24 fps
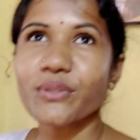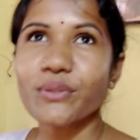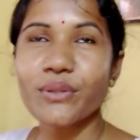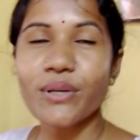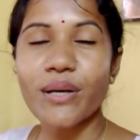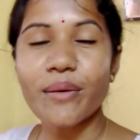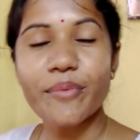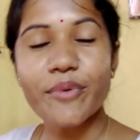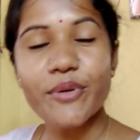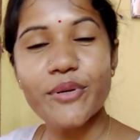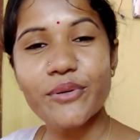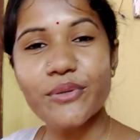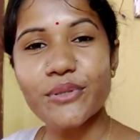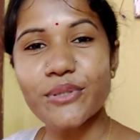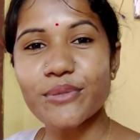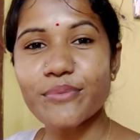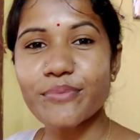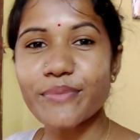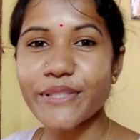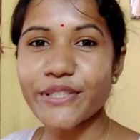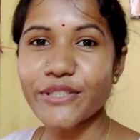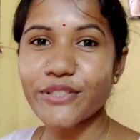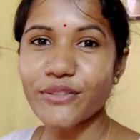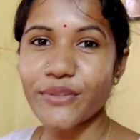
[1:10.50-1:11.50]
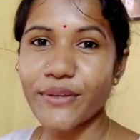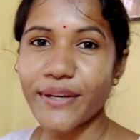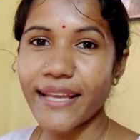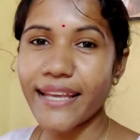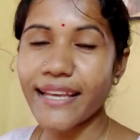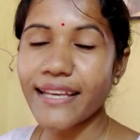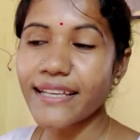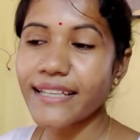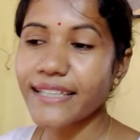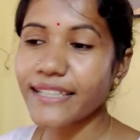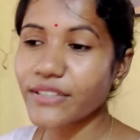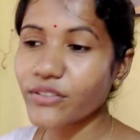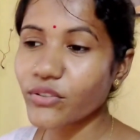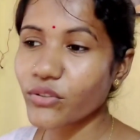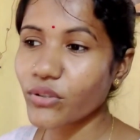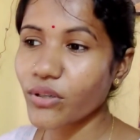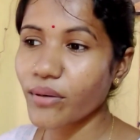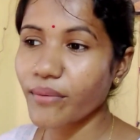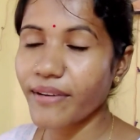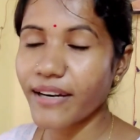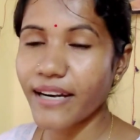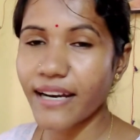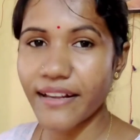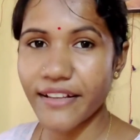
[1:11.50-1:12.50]
তো আমিও খুব মিস করি কিন্তু
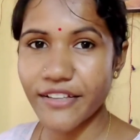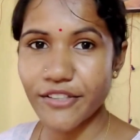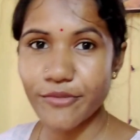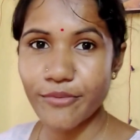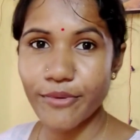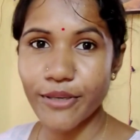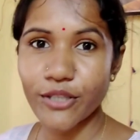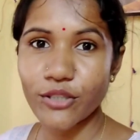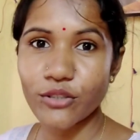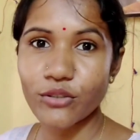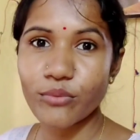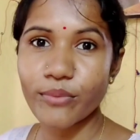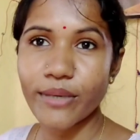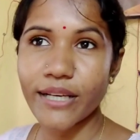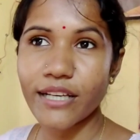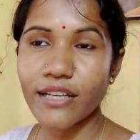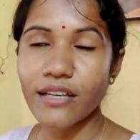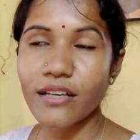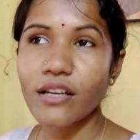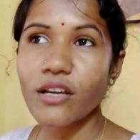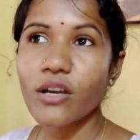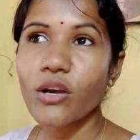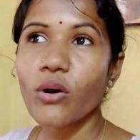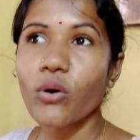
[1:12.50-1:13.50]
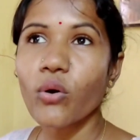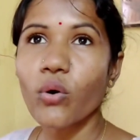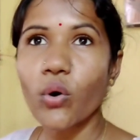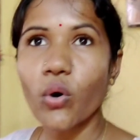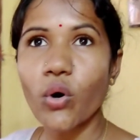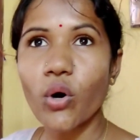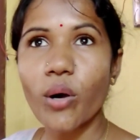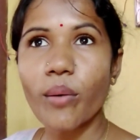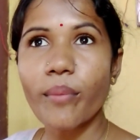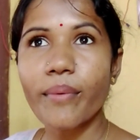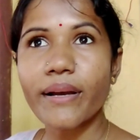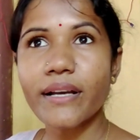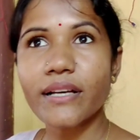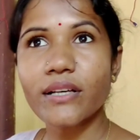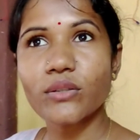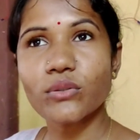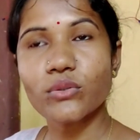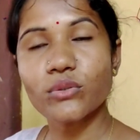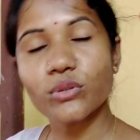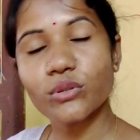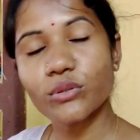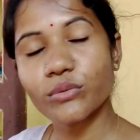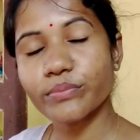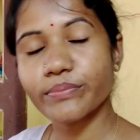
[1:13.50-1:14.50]
আমার হাজব্যান্ডও মানে ও আমাকে
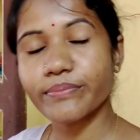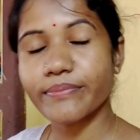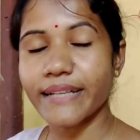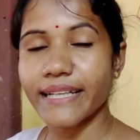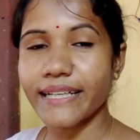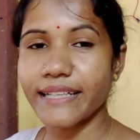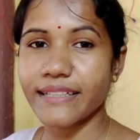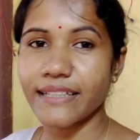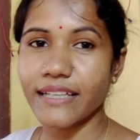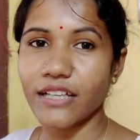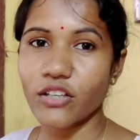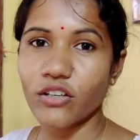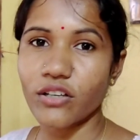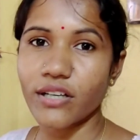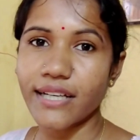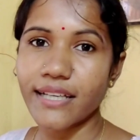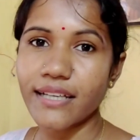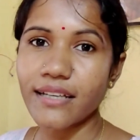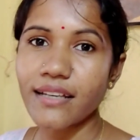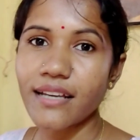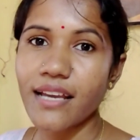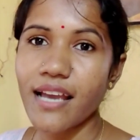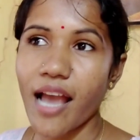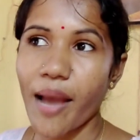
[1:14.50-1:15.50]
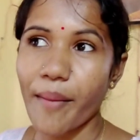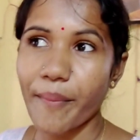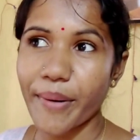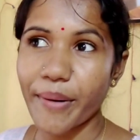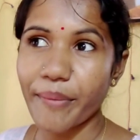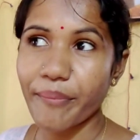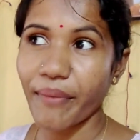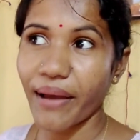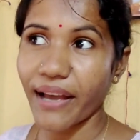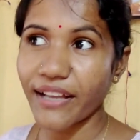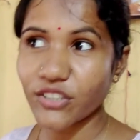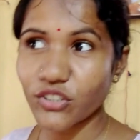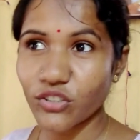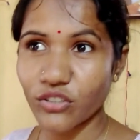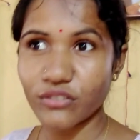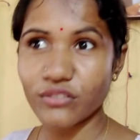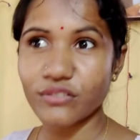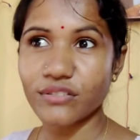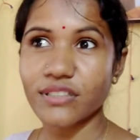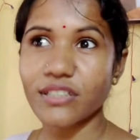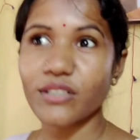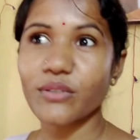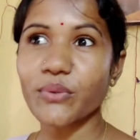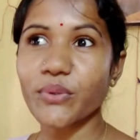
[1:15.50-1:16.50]
খুব মানে ইয়ে করে আমার মা
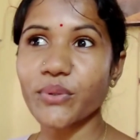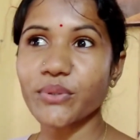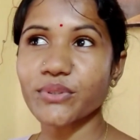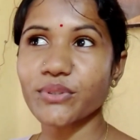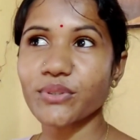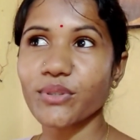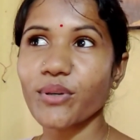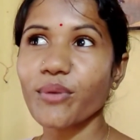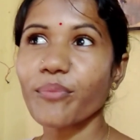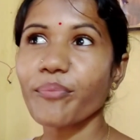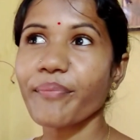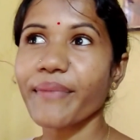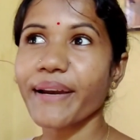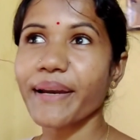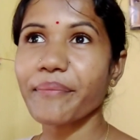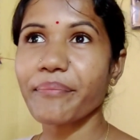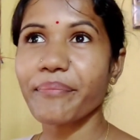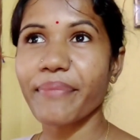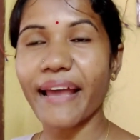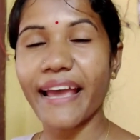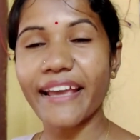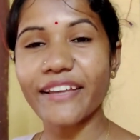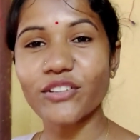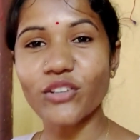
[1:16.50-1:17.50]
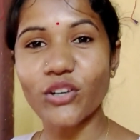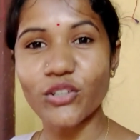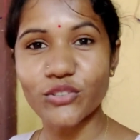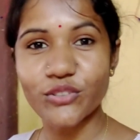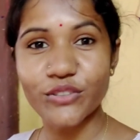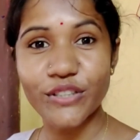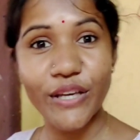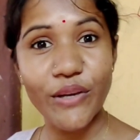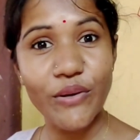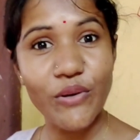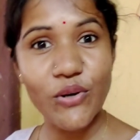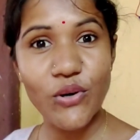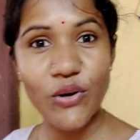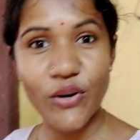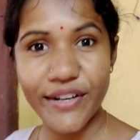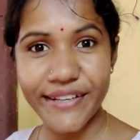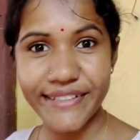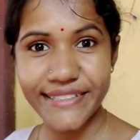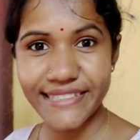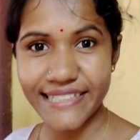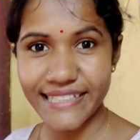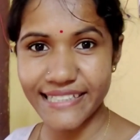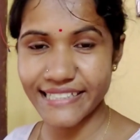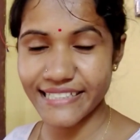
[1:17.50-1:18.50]
যতটা করতো মানে প্রায় ততটাই ও
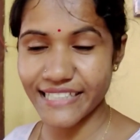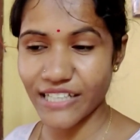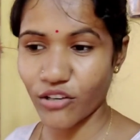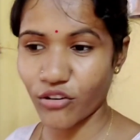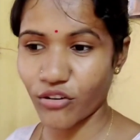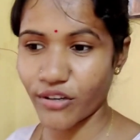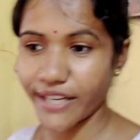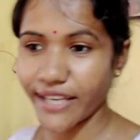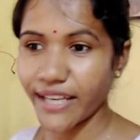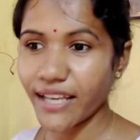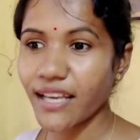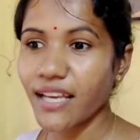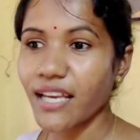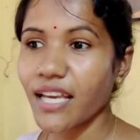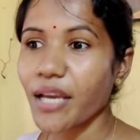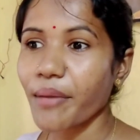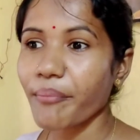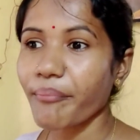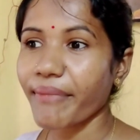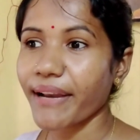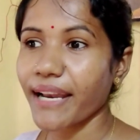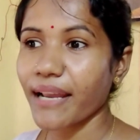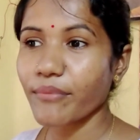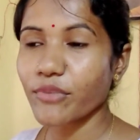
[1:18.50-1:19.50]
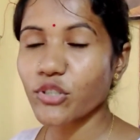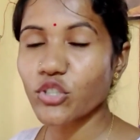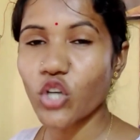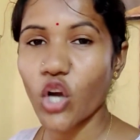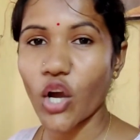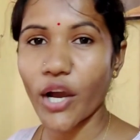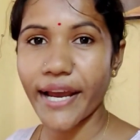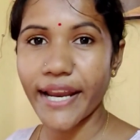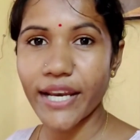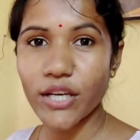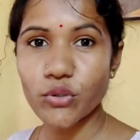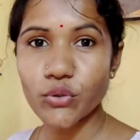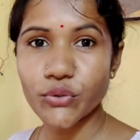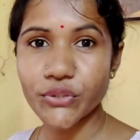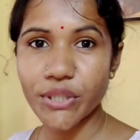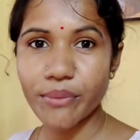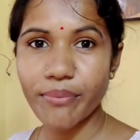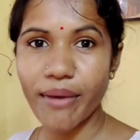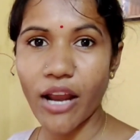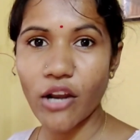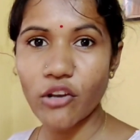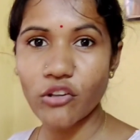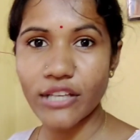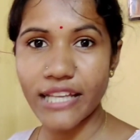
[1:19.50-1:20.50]
করার চেষ্টা করে মানে আমি সকালে উঠতে
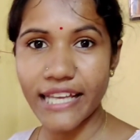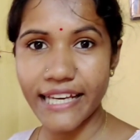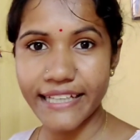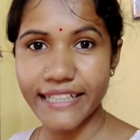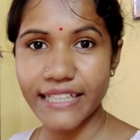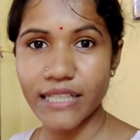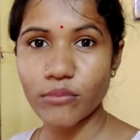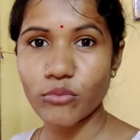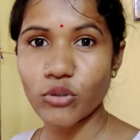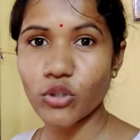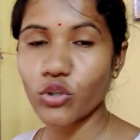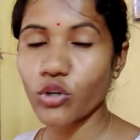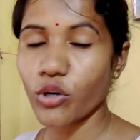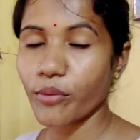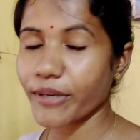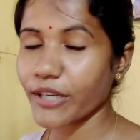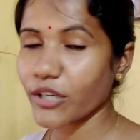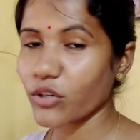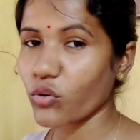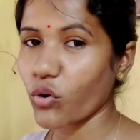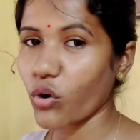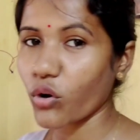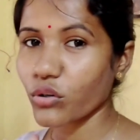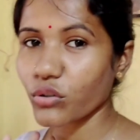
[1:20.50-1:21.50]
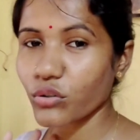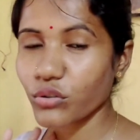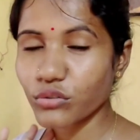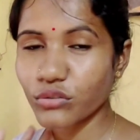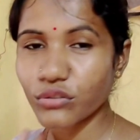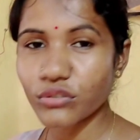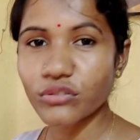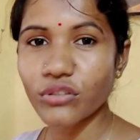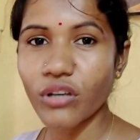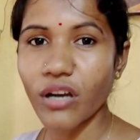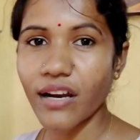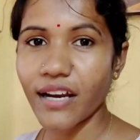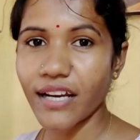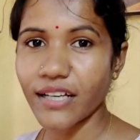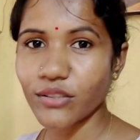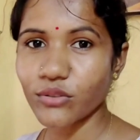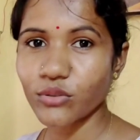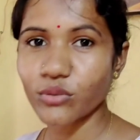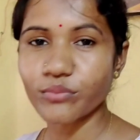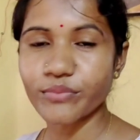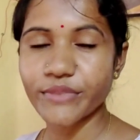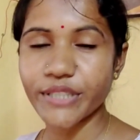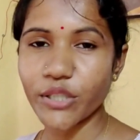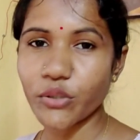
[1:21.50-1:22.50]
ভালো লাগে না বলেও আমাকে কখনো সকালে
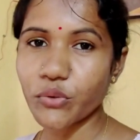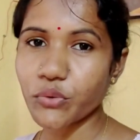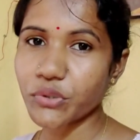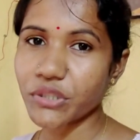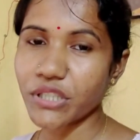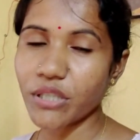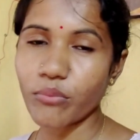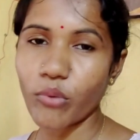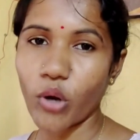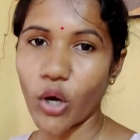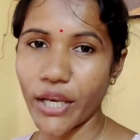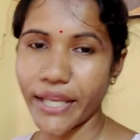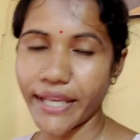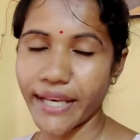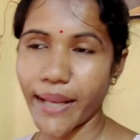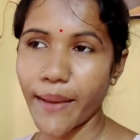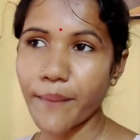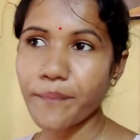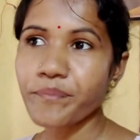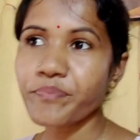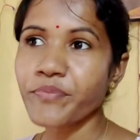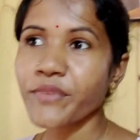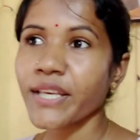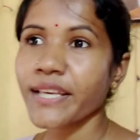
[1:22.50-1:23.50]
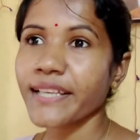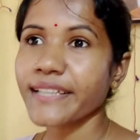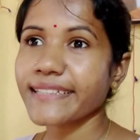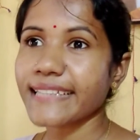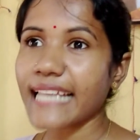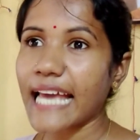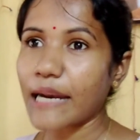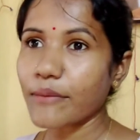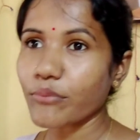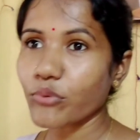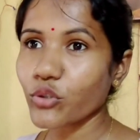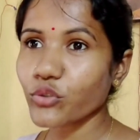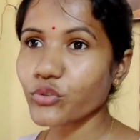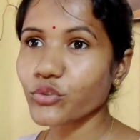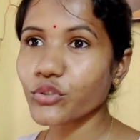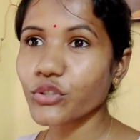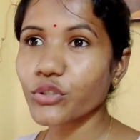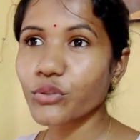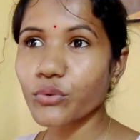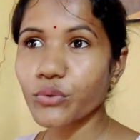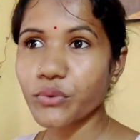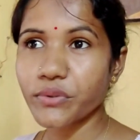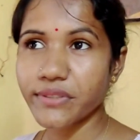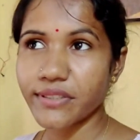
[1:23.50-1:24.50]
ঘুম থেকে উঠতে বলে না তারপরেও
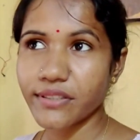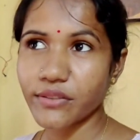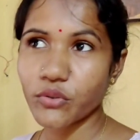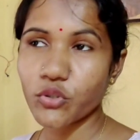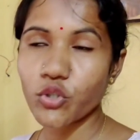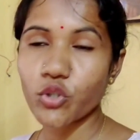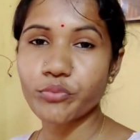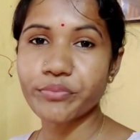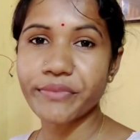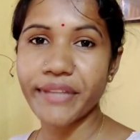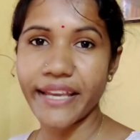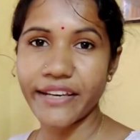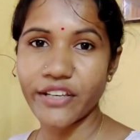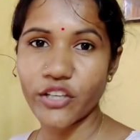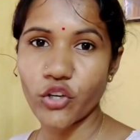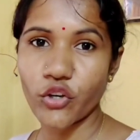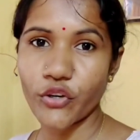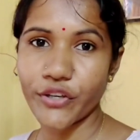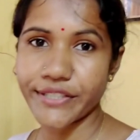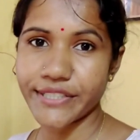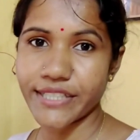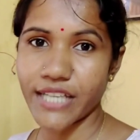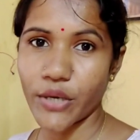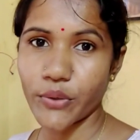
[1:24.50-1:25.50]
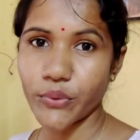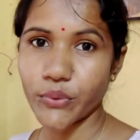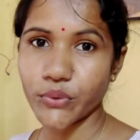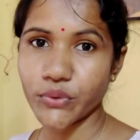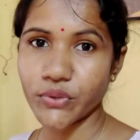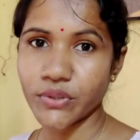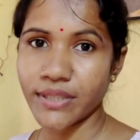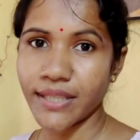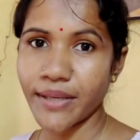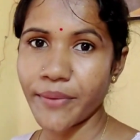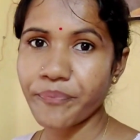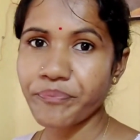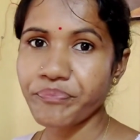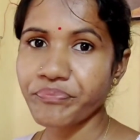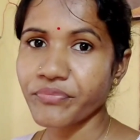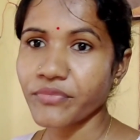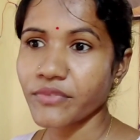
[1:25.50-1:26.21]
যদি কোনো দিন খুব দেরি হয়ে যায় উঠতে